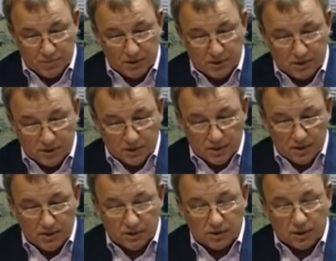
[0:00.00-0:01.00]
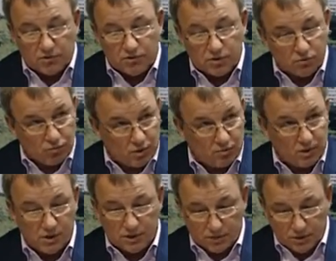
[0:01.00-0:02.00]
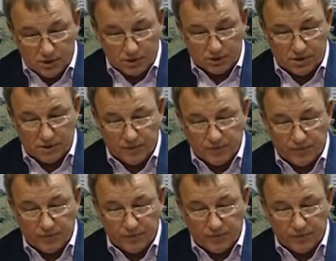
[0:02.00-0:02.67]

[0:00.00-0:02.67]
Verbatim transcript: Признать несоответствующими действительности